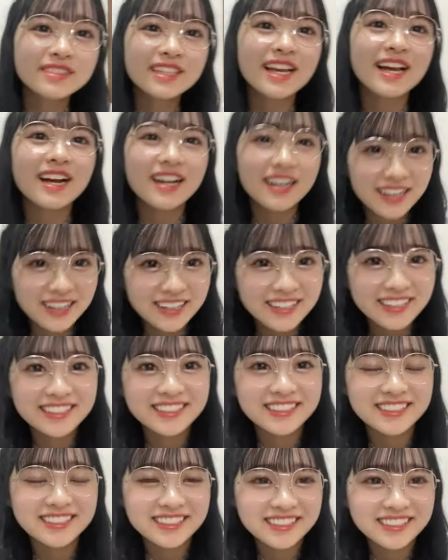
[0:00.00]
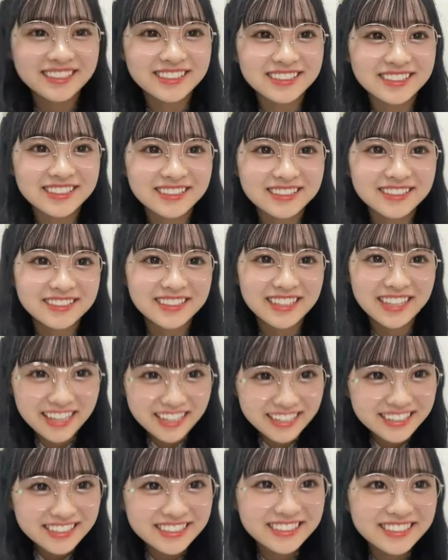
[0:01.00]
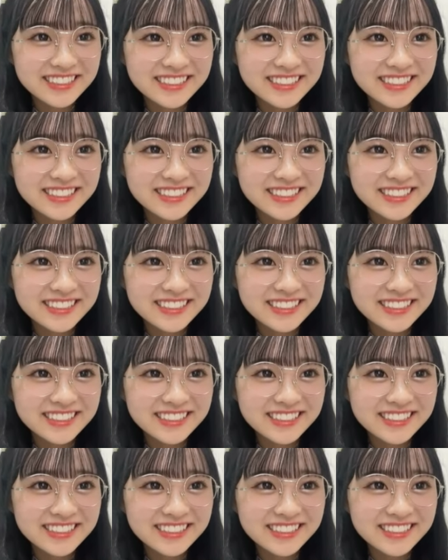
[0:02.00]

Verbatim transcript: ん。だから、ね。